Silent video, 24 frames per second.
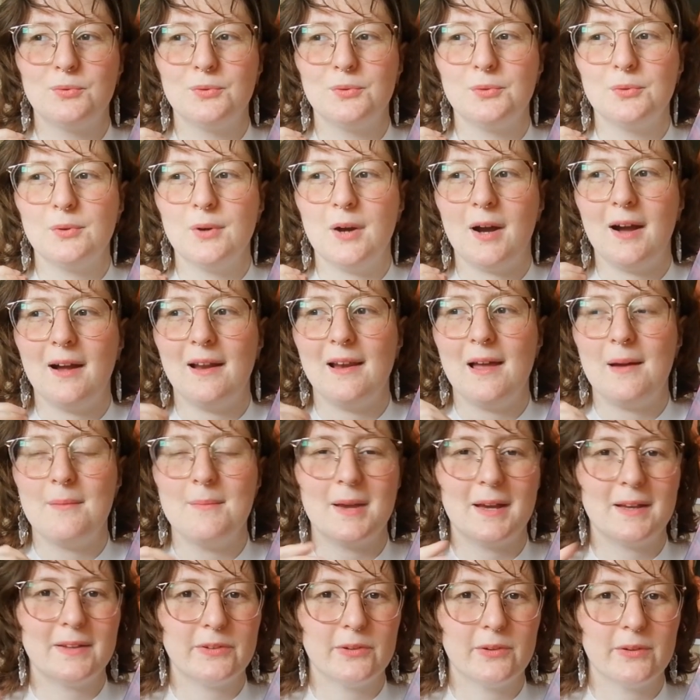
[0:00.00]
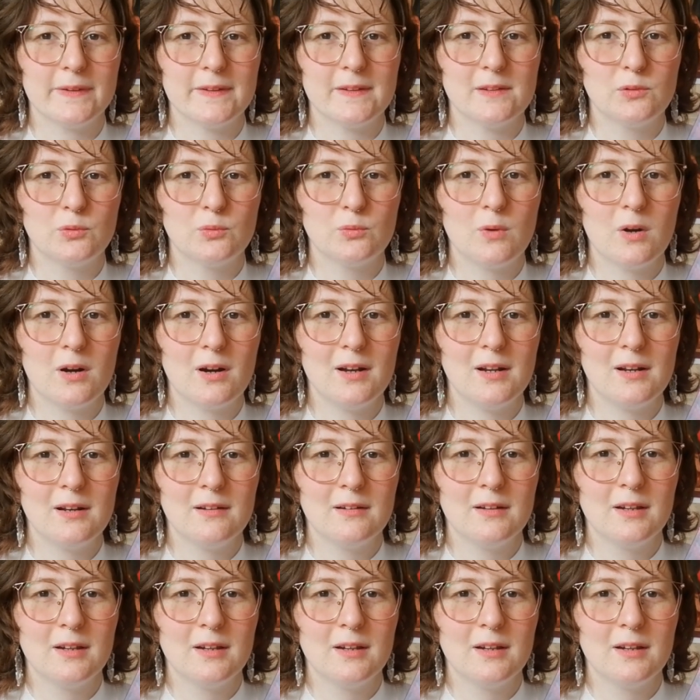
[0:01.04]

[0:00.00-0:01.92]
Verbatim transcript: peu à La mer sans étoiles.